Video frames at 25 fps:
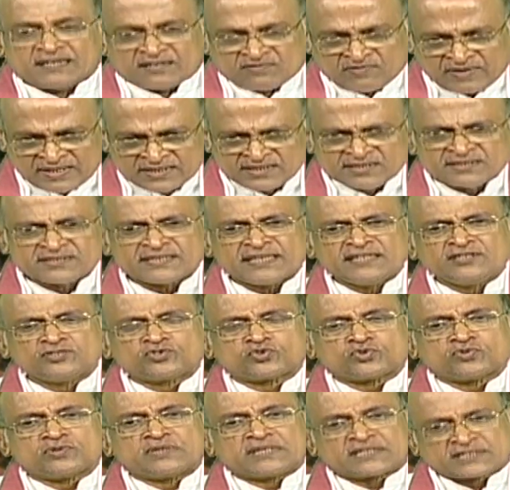వైద్యం
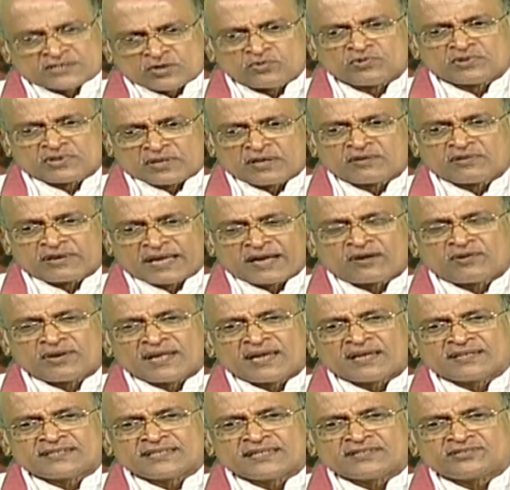చేయించు ఇష్టం లేకుండా
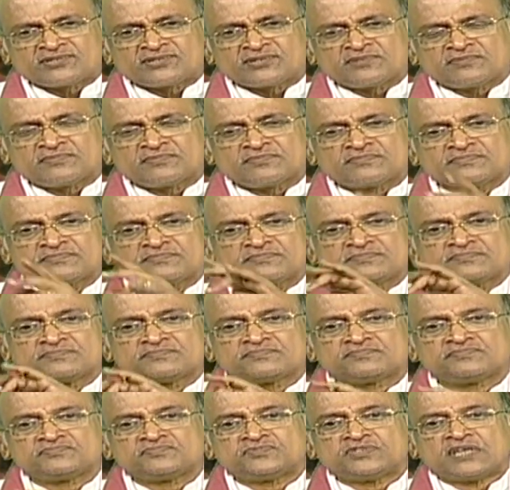ఎలా చేయిస్తాం
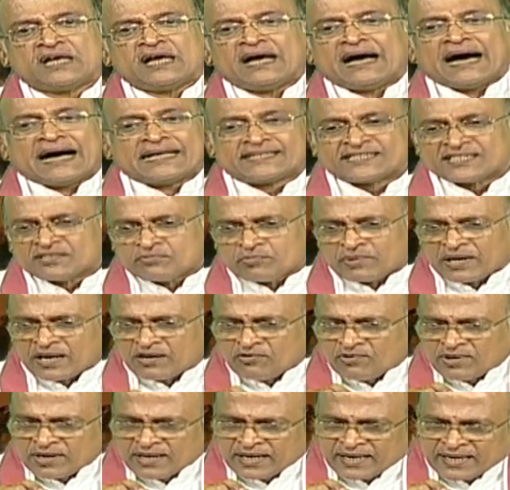అంచేది
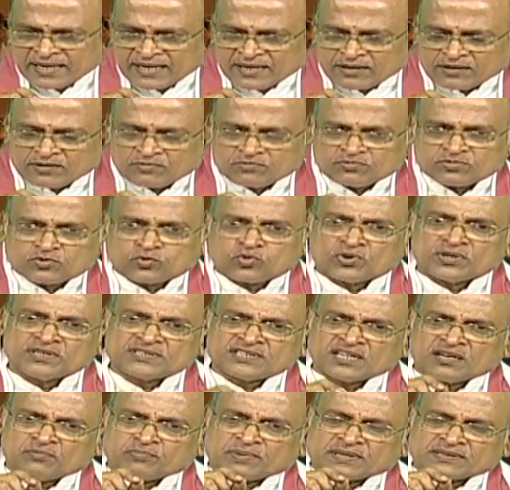మనవాడికి
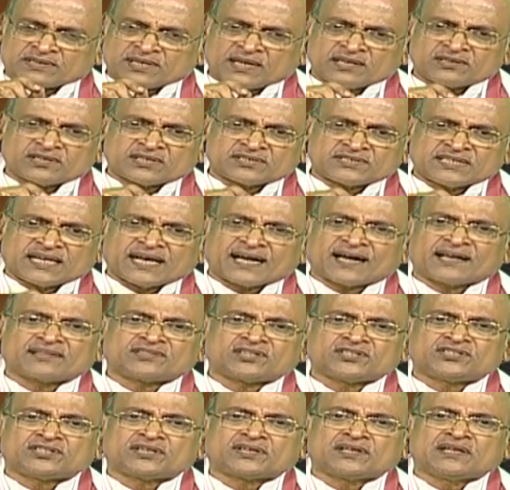గురించిన భద్రత జాగ్రత్త
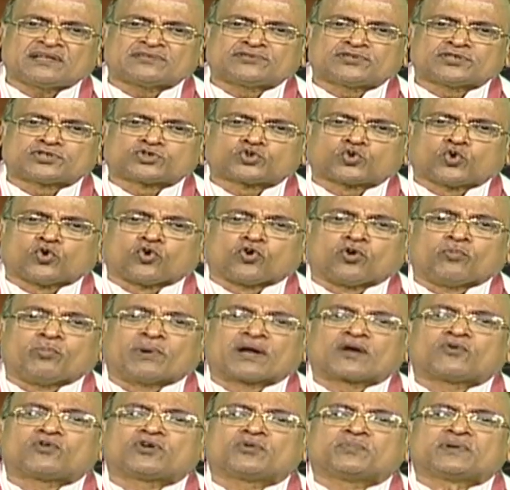చర్యలు తీసుకో
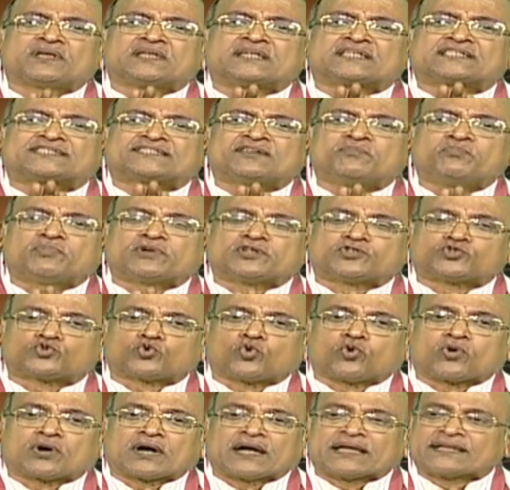మనవాడి మీద ఇష్టం
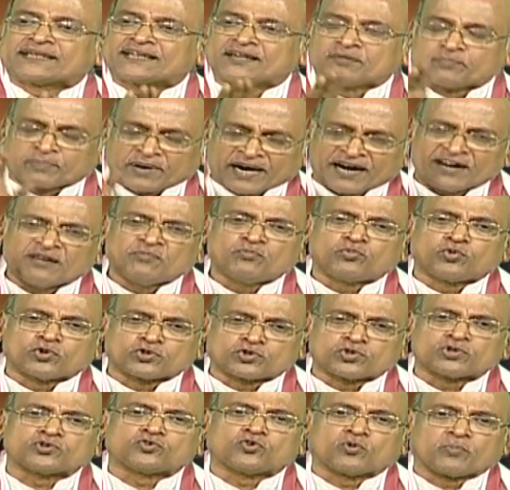పెంచుకోక ఎందుకంటే ప్రాణం
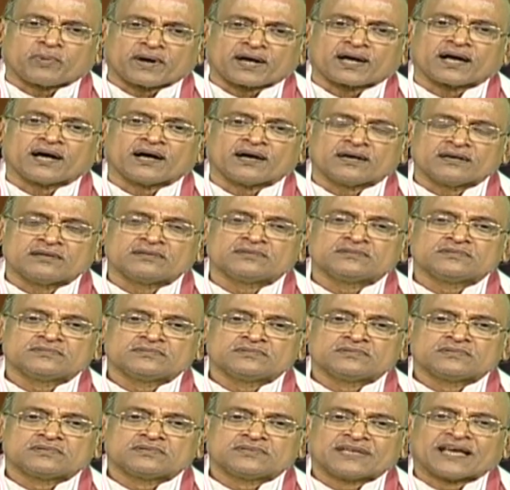పోతుందో పక్క
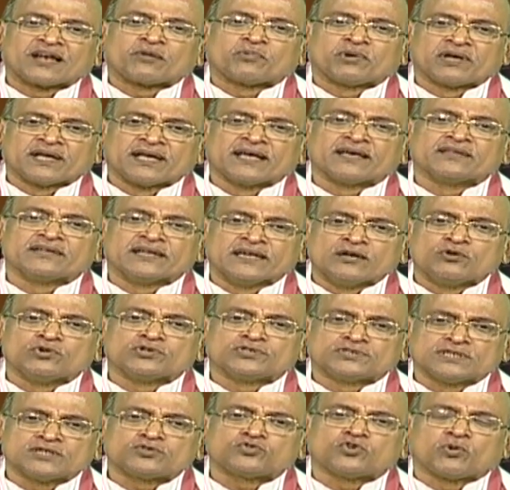ఎనభై ఐదు ఏళ్ళు
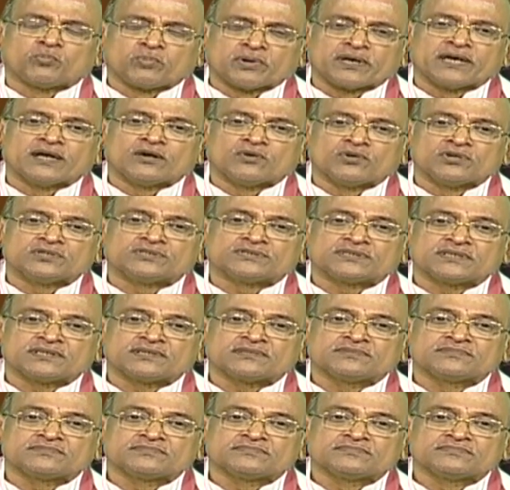వచ్చి తొంభై ఏళ్ళు వచ్చి
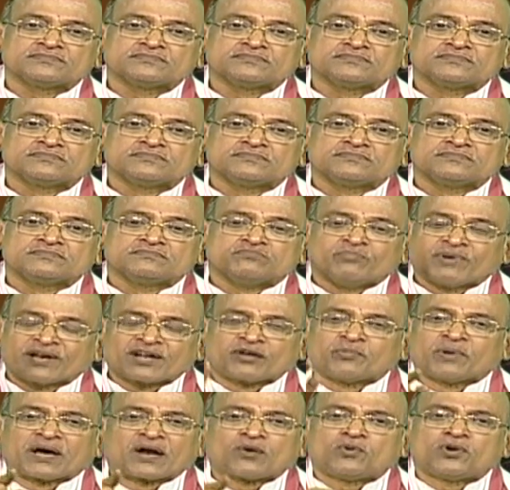
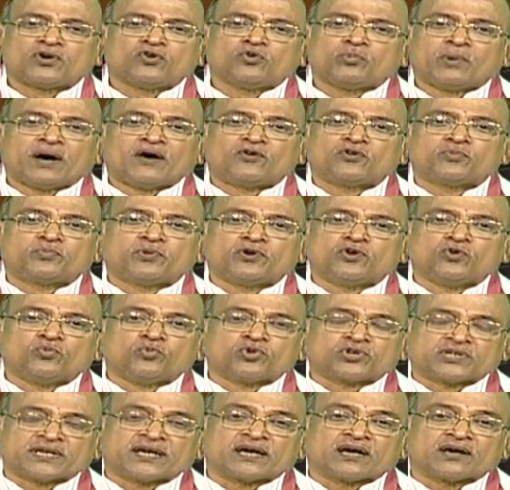మనకి మనవాళ్ళు మావిడి పళ్ళు
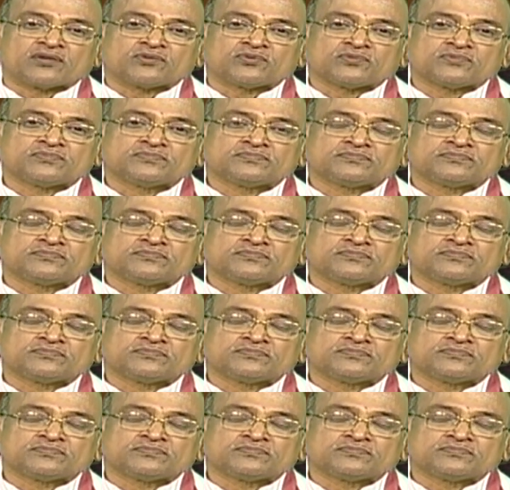ముఖ్యం కాదు